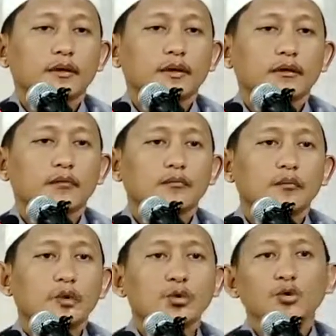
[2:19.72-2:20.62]
Ya,
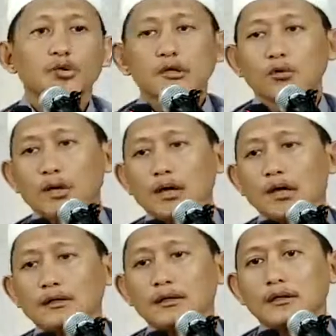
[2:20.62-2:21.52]
menuduh
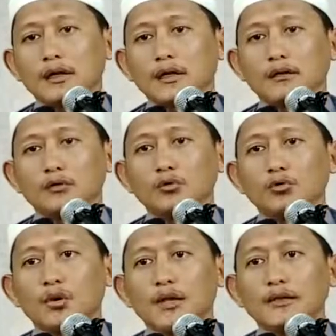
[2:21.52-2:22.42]
saudaranya dengan
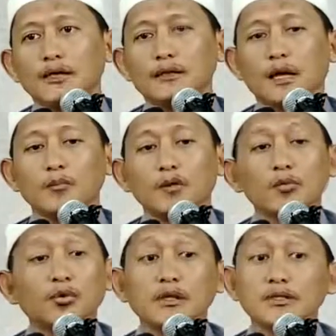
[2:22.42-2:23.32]
tuduhan yang tak
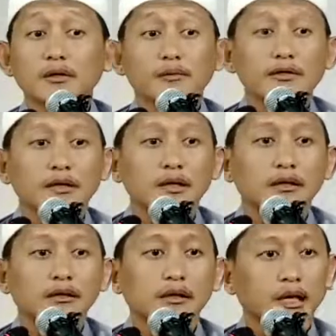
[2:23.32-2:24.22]
berbukti sama
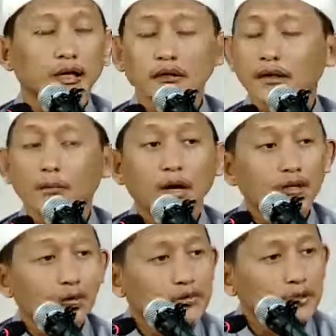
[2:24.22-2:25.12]
sekali, tidak ada
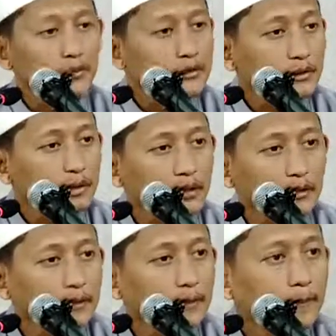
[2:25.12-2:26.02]
tabayun sama
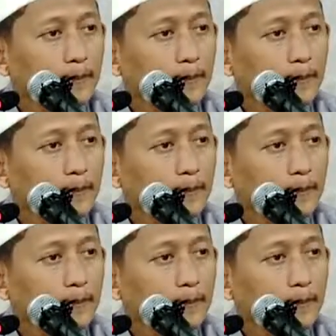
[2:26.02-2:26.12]
sekali.